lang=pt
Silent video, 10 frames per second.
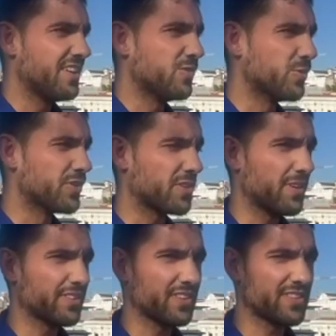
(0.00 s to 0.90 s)
o bom
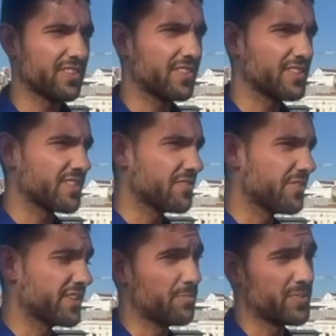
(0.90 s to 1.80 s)
trabalho que tem sido, tem sido
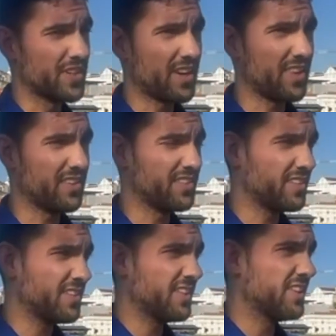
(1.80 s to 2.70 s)
feito, apesar de,
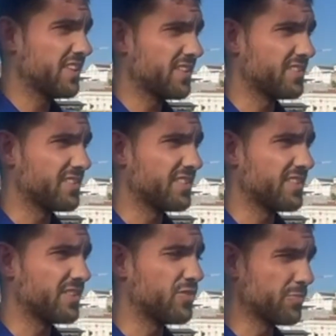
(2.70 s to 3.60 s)

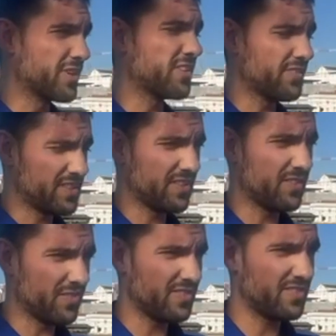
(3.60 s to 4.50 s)
de, de uma
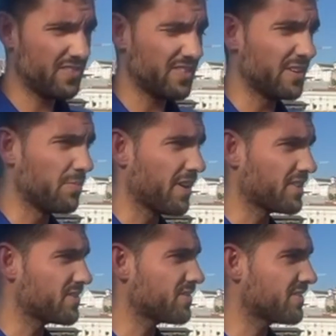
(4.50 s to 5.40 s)
divisão
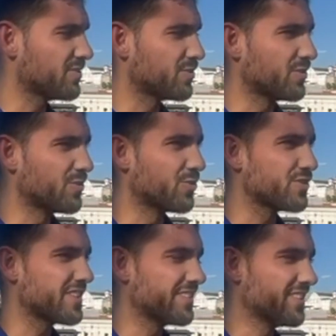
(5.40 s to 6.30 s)
abaixo, no, no
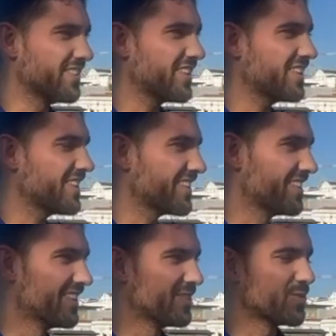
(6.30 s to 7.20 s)
nosso entender,
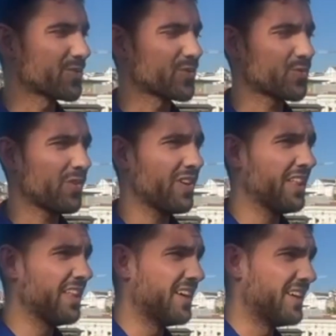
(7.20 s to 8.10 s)
no São João.
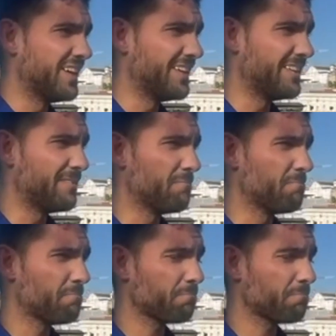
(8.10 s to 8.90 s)
Um,